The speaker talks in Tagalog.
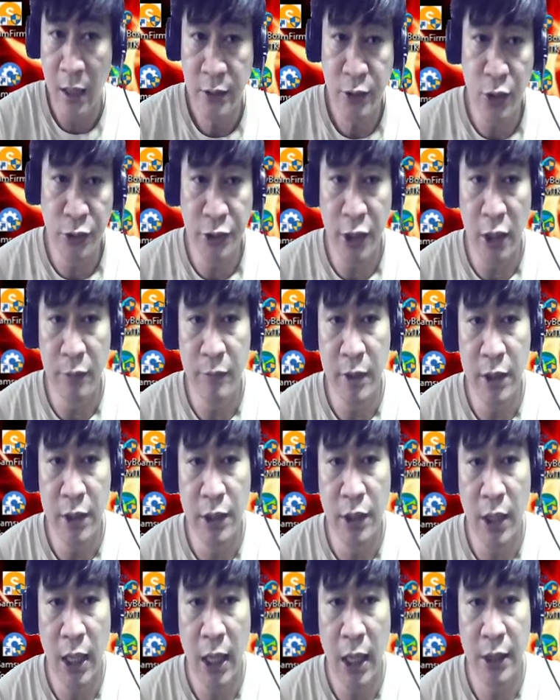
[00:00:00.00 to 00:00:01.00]
social
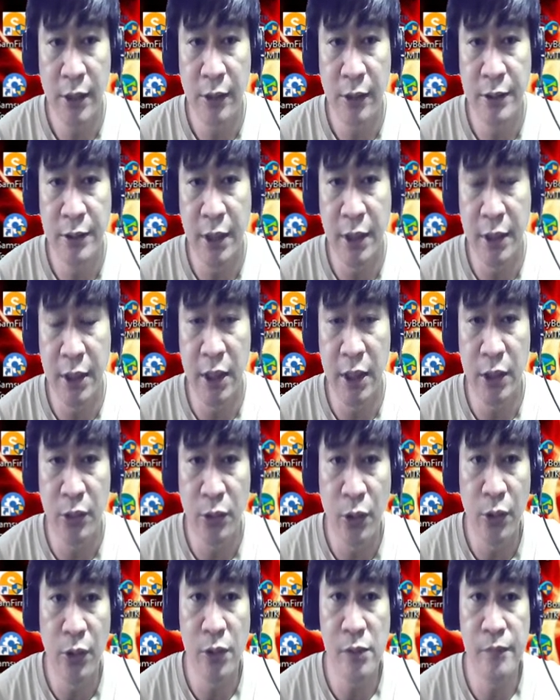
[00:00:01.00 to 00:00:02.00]
media, ito yung sa
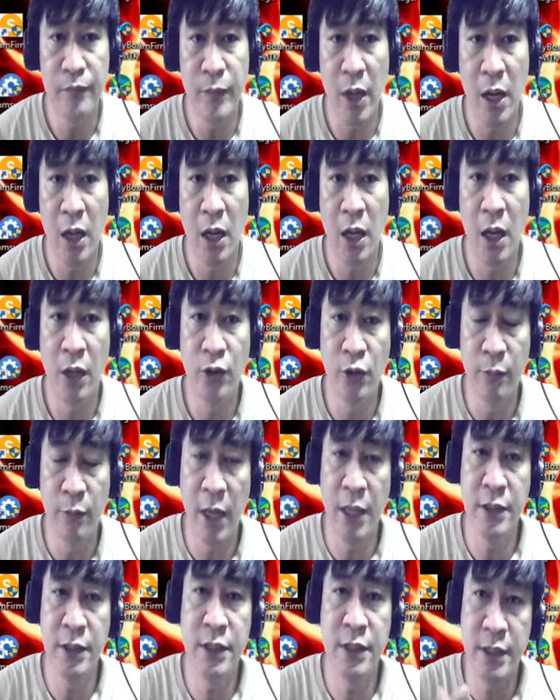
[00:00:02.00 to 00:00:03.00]
TikTok na
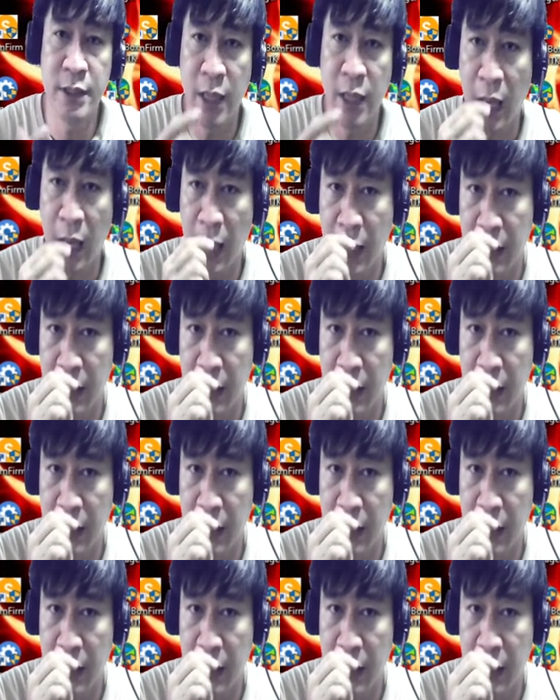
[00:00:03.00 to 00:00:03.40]
dumaan siya sa